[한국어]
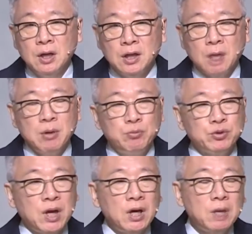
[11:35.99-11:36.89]
남의
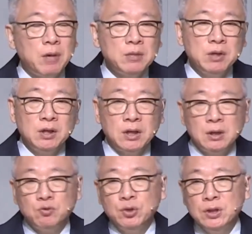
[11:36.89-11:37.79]
부탁 하나 받으면
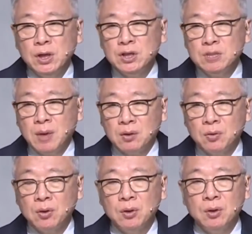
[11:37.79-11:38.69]
허투히 여기지
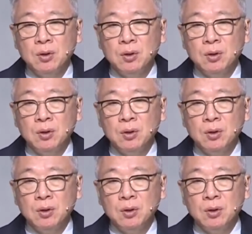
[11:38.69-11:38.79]
말고